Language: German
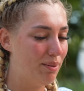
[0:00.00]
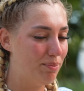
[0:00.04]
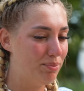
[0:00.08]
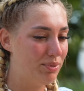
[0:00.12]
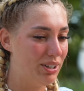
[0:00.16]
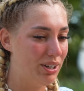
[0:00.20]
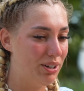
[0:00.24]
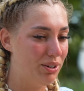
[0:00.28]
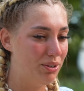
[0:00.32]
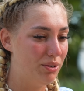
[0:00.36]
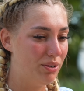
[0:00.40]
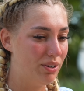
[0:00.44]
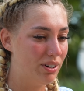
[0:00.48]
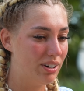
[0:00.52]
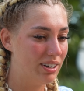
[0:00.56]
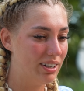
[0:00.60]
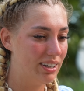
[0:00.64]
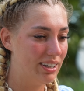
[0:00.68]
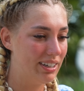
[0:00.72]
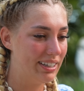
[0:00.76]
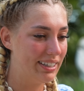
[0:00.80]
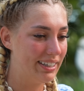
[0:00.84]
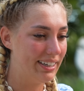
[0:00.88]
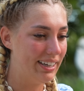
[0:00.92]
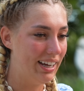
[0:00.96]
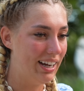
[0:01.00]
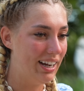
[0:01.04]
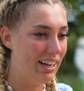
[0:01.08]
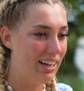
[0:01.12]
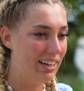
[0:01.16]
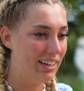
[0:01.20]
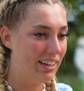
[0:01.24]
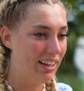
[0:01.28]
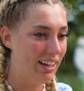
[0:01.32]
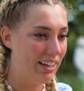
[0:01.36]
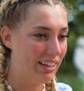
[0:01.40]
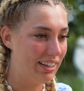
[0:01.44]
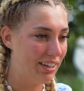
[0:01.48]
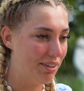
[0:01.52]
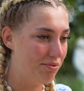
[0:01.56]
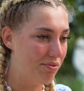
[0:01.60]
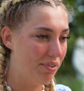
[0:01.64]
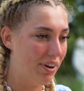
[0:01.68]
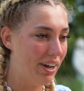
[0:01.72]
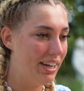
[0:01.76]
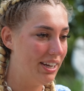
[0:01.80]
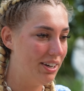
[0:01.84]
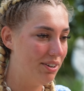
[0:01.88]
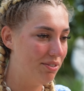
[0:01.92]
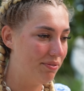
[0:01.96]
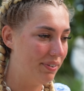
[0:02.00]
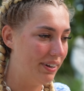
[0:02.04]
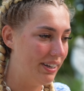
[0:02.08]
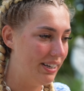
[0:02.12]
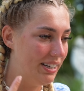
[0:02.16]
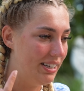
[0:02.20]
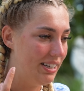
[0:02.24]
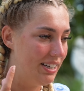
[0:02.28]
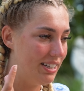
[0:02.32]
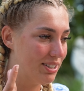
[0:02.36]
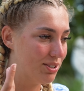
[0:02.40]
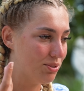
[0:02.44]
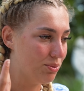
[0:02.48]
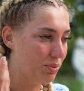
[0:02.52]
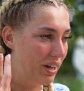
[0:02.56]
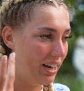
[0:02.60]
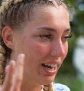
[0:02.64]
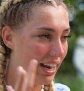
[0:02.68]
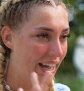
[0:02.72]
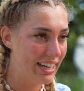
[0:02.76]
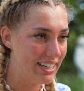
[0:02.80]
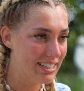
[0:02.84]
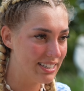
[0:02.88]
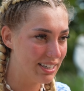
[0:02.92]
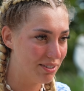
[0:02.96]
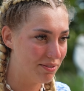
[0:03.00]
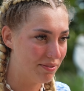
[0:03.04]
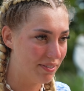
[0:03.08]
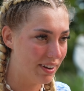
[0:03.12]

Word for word: habe da auch klar geweint, weil ich so erleichtert